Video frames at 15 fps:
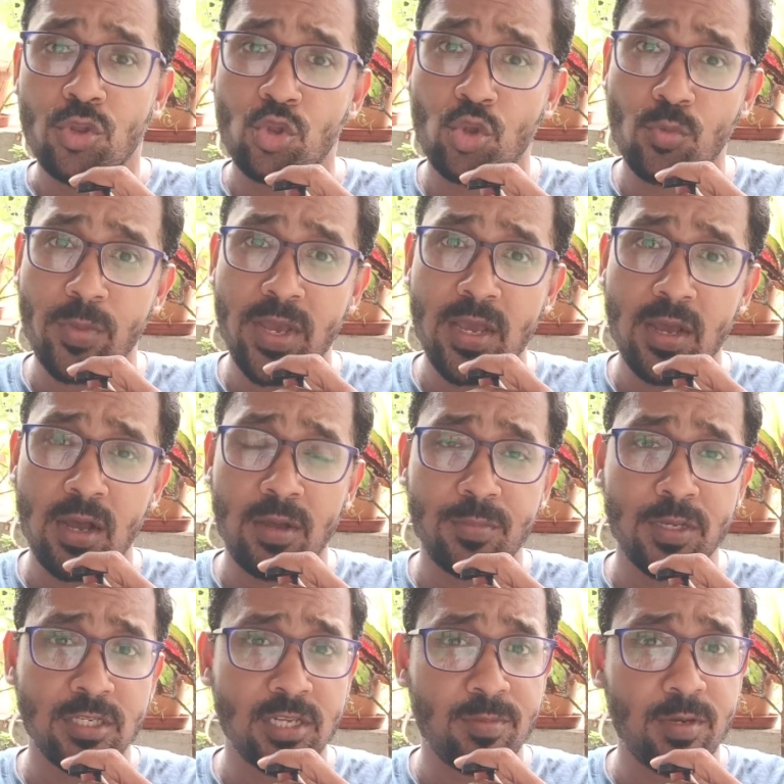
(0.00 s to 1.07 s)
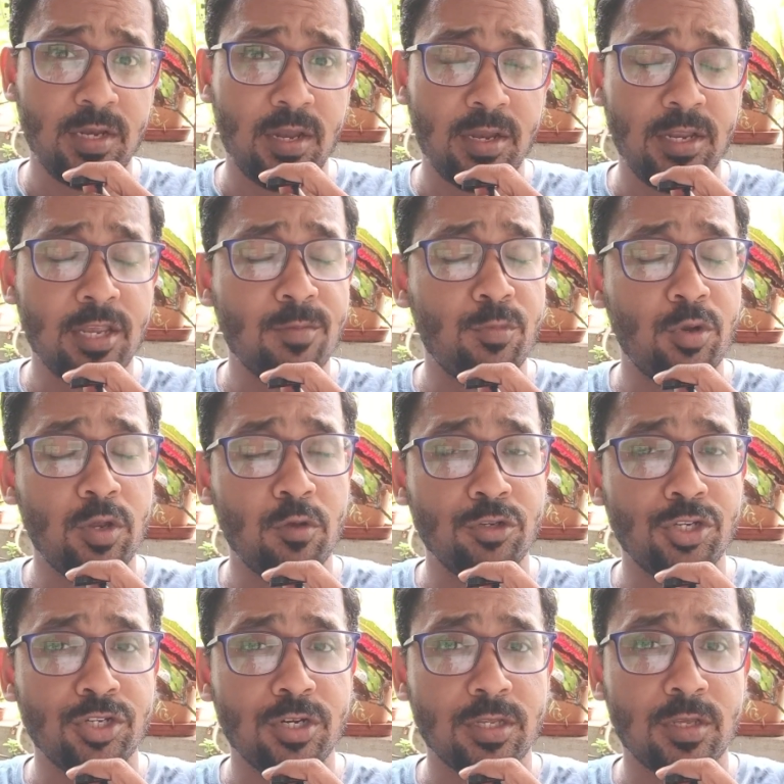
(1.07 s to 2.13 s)
तो मैं आपके सामने लाने की पूरी
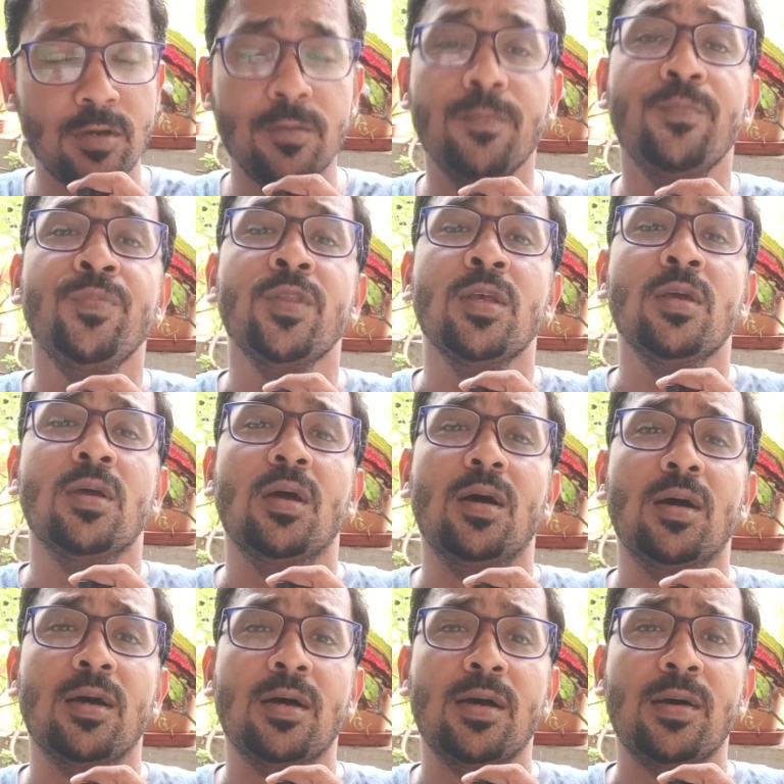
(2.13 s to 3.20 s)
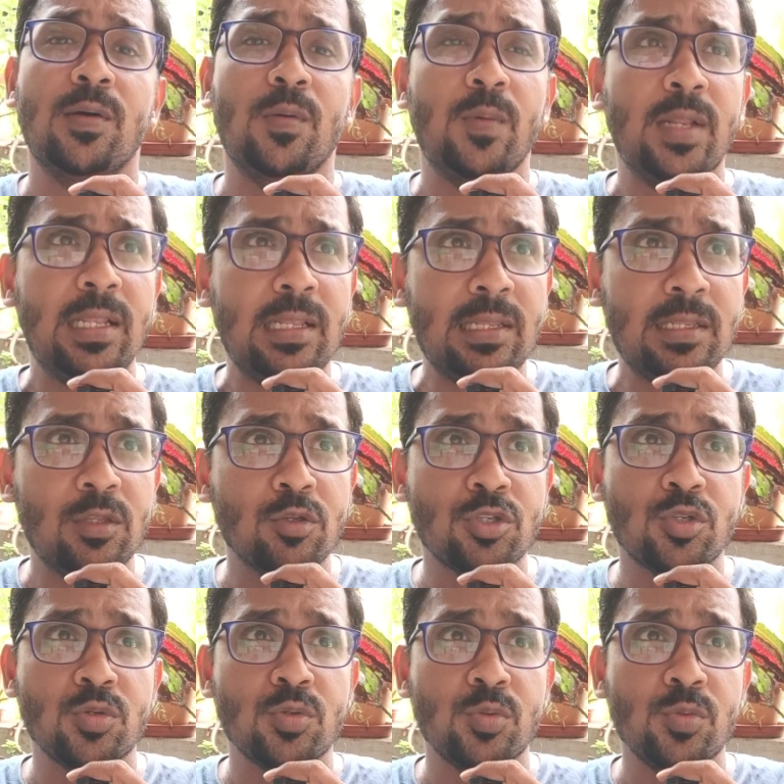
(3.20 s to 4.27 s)
कोशिश करता हूँ वेल uh, well,
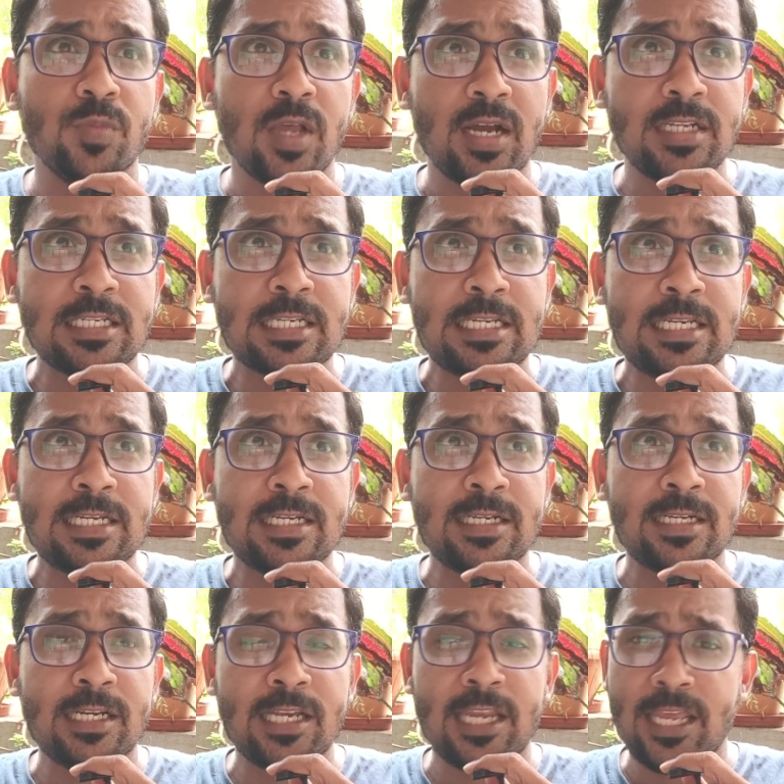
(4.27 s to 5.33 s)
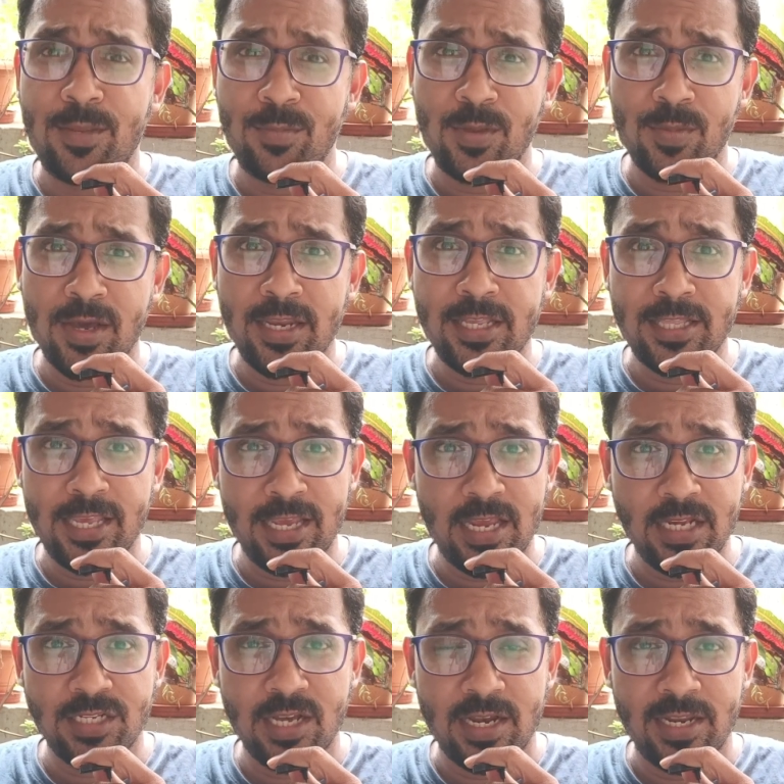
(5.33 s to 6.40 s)
दोस्तों आजकल एक नई बीमारी
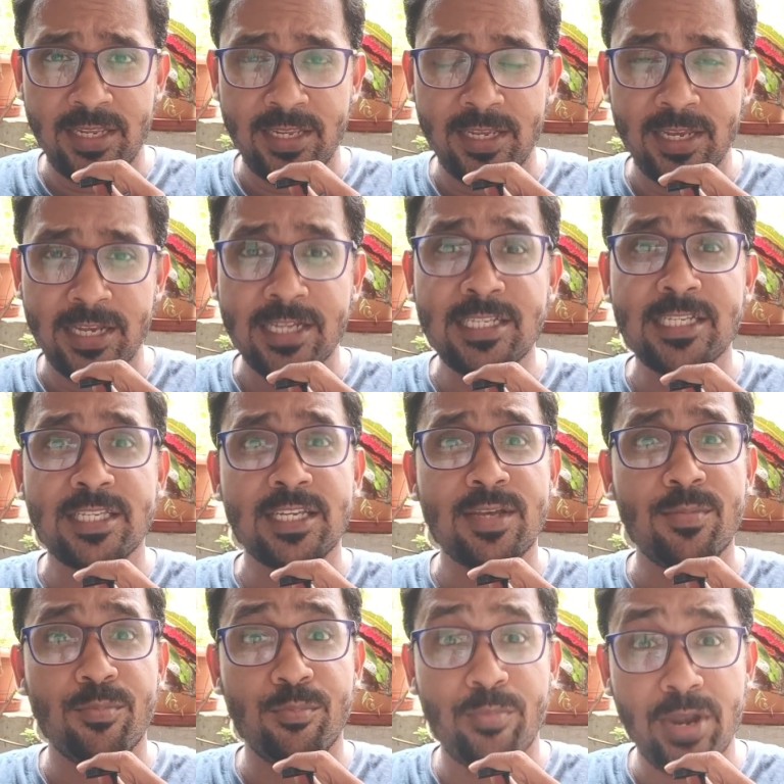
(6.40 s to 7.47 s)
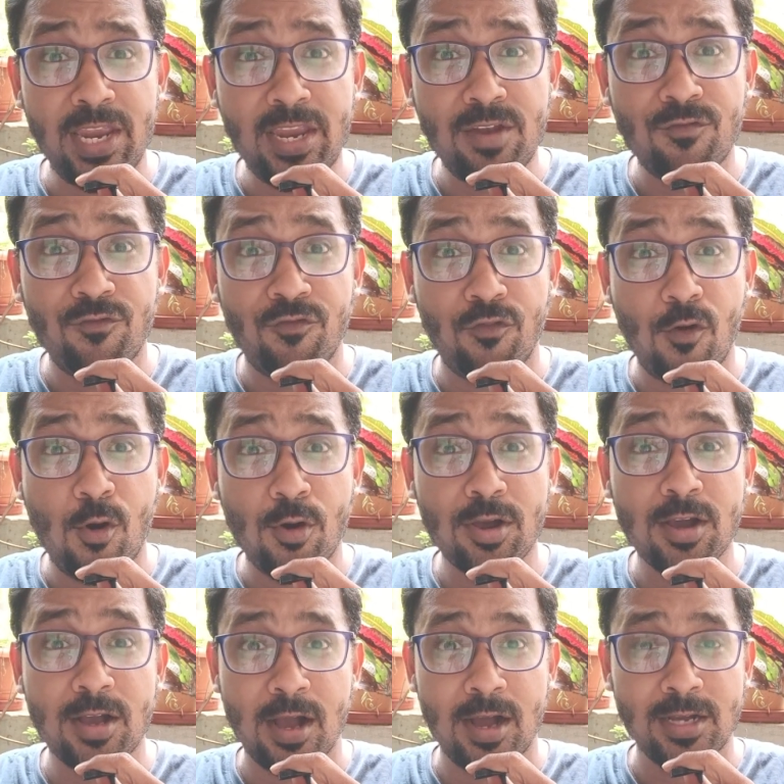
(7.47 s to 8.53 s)
देखी जा रही है जिसे ब्रेन
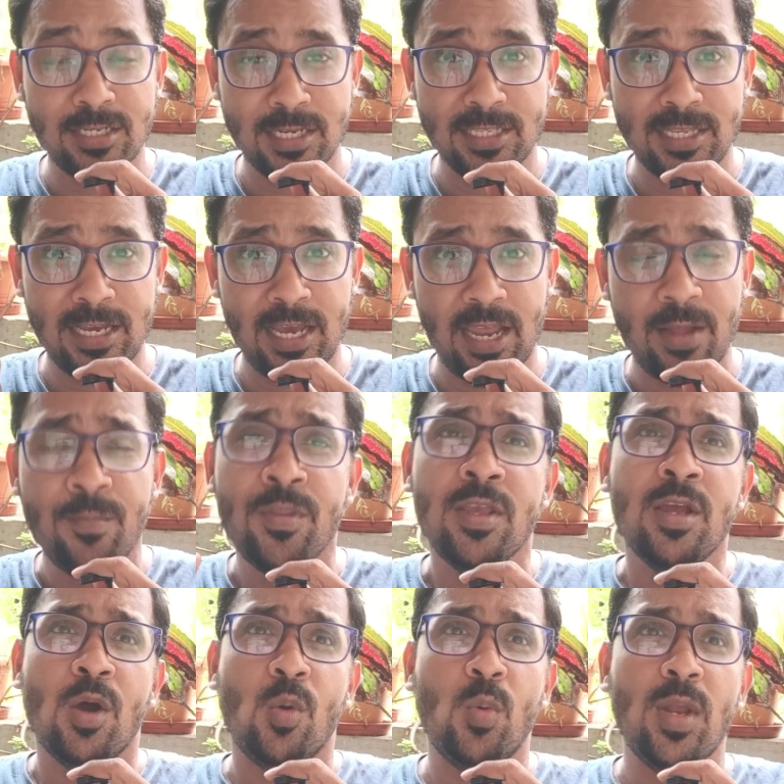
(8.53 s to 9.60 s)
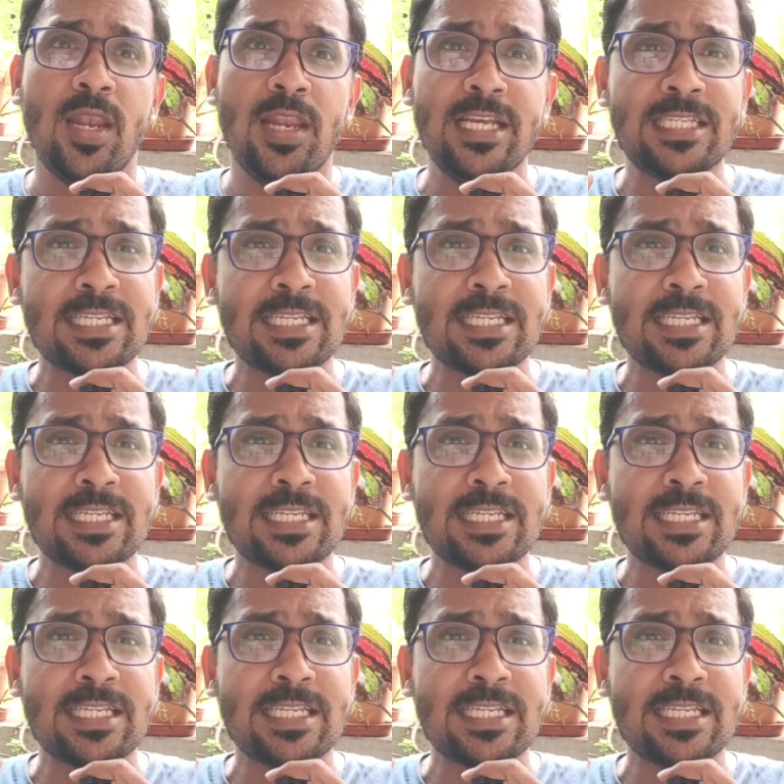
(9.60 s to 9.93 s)
फॉग कहा जाता है वेल well,